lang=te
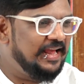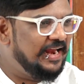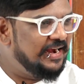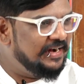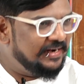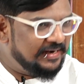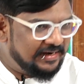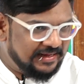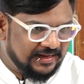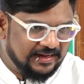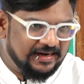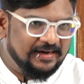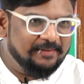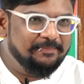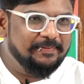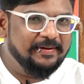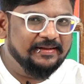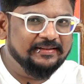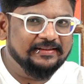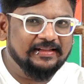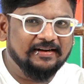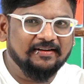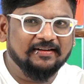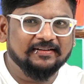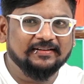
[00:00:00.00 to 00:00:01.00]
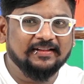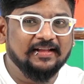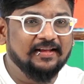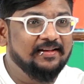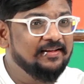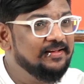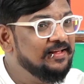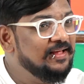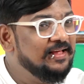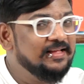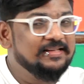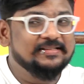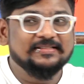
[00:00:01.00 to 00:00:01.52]
అండ్ వెళ్ళిపోయిన తర్వాత
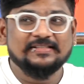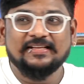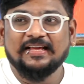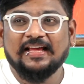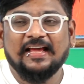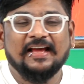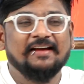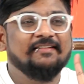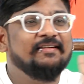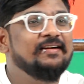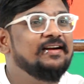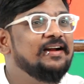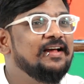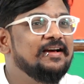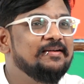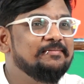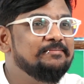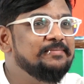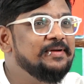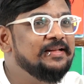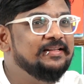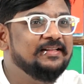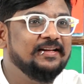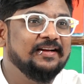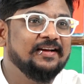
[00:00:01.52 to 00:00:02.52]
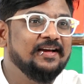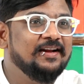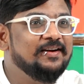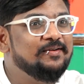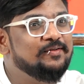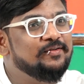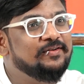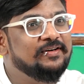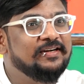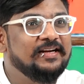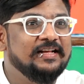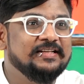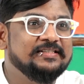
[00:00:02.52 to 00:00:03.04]
సి ఏమన్నా
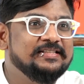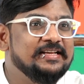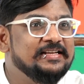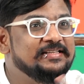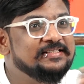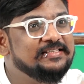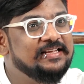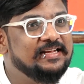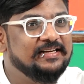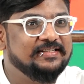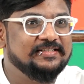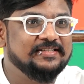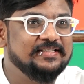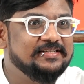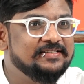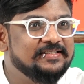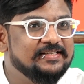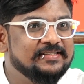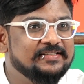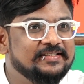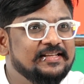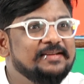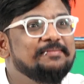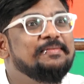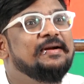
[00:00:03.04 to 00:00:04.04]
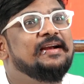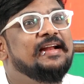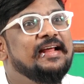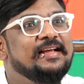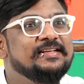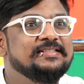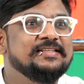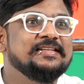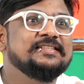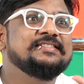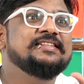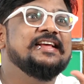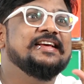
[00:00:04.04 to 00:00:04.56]
అభ్యంతరకరంగా ఉంటే సెన్సార్ చేసేసి బట్ ఐ
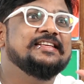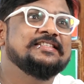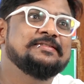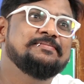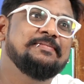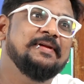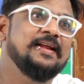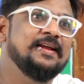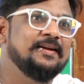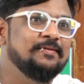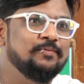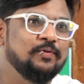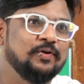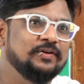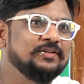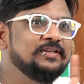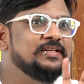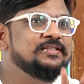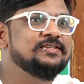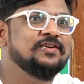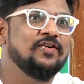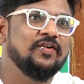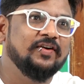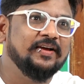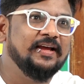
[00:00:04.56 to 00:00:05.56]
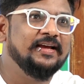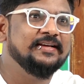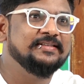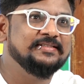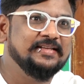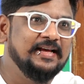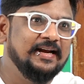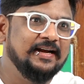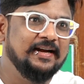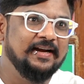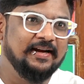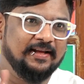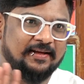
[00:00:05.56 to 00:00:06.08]
జస్ట్ ఎక్స్ప్లెయిన్ వాట్ ద సాంగ్
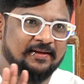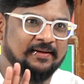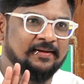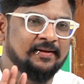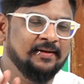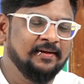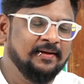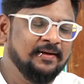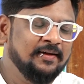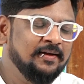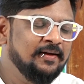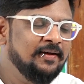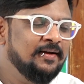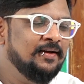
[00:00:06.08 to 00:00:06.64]
ఎగ్జాక్ట్లీ hmm.